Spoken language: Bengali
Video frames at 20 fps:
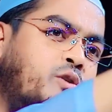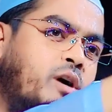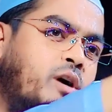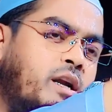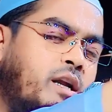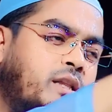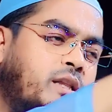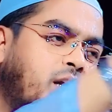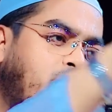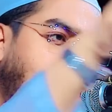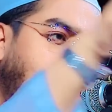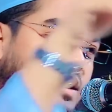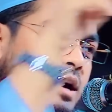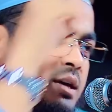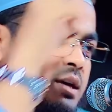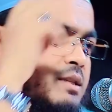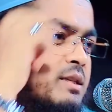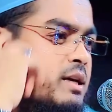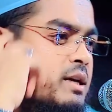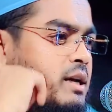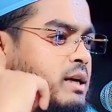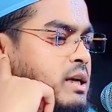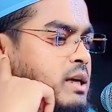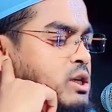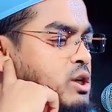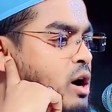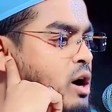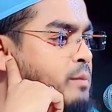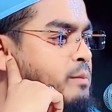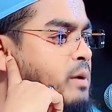ওখানে দেওয়া আছে এটি
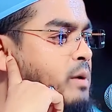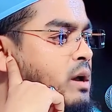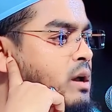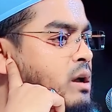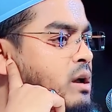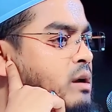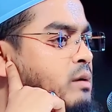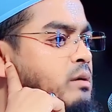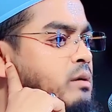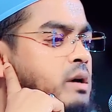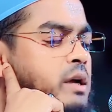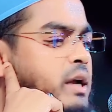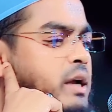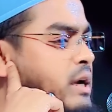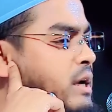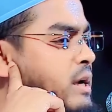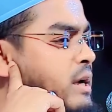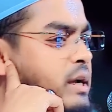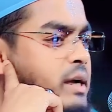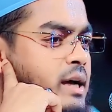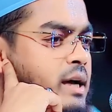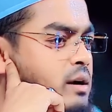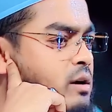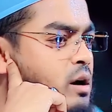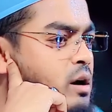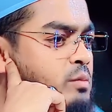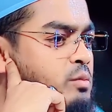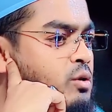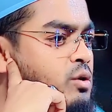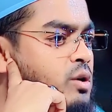সব ইন্ডিয়ার
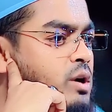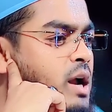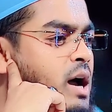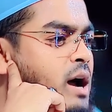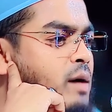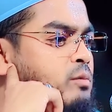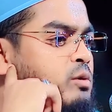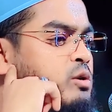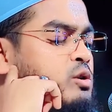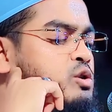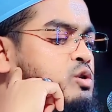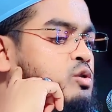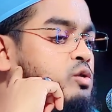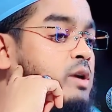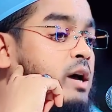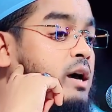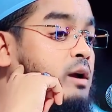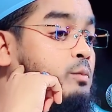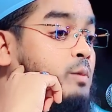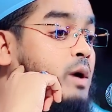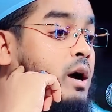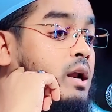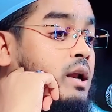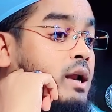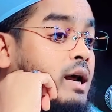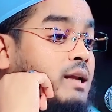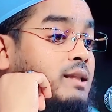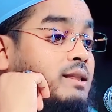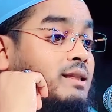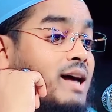খবর না আমগো সোনার
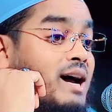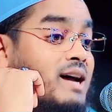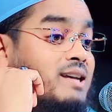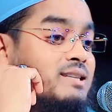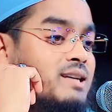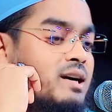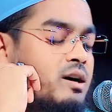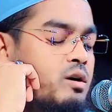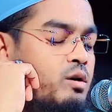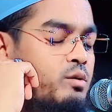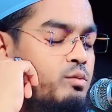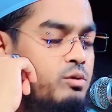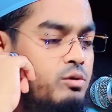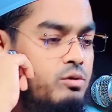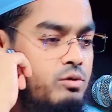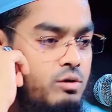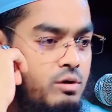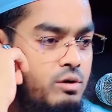বাংলার তাজা খবর